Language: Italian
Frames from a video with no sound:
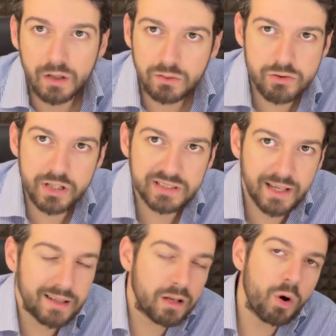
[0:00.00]
non c'è
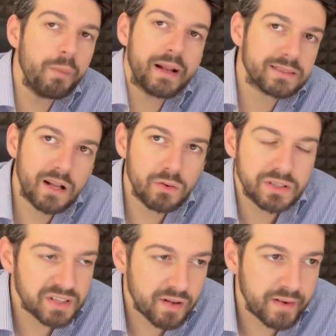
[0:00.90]
stata come la stanno
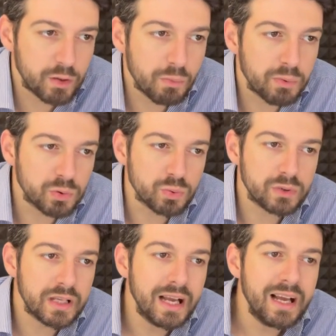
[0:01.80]
descrivendo un po'
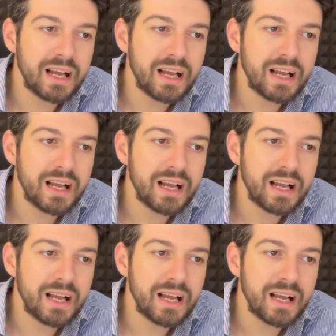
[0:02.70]
tutti.